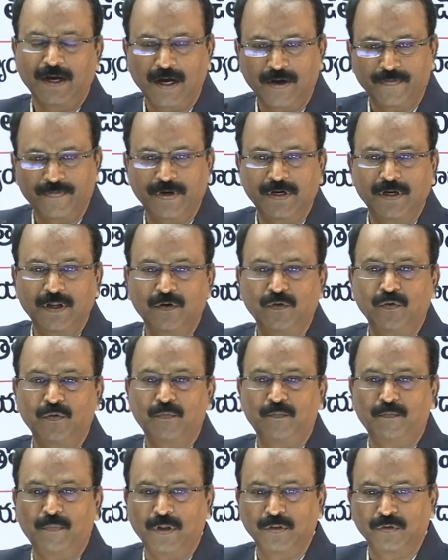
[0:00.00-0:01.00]
గవర్నరు
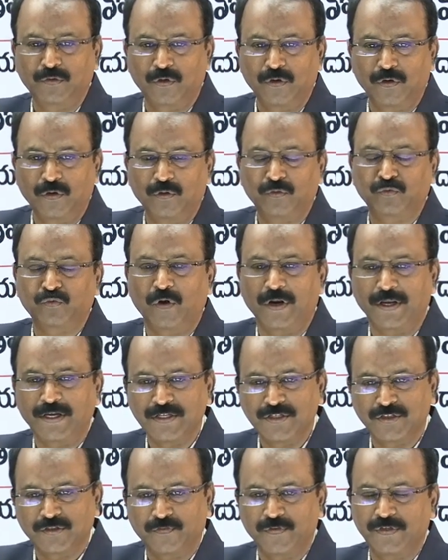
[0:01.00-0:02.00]
మంత్రులను
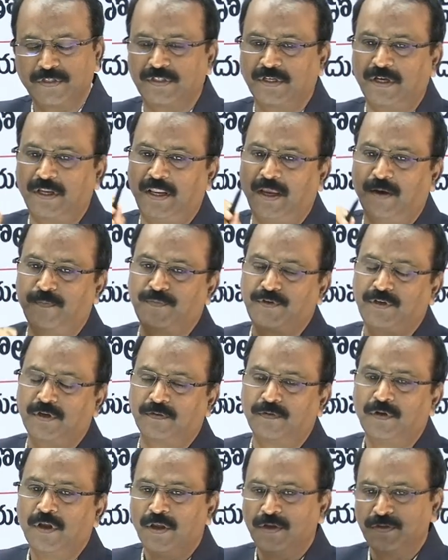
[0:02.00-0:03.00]
తొలగించవచ్చు అనే అంశం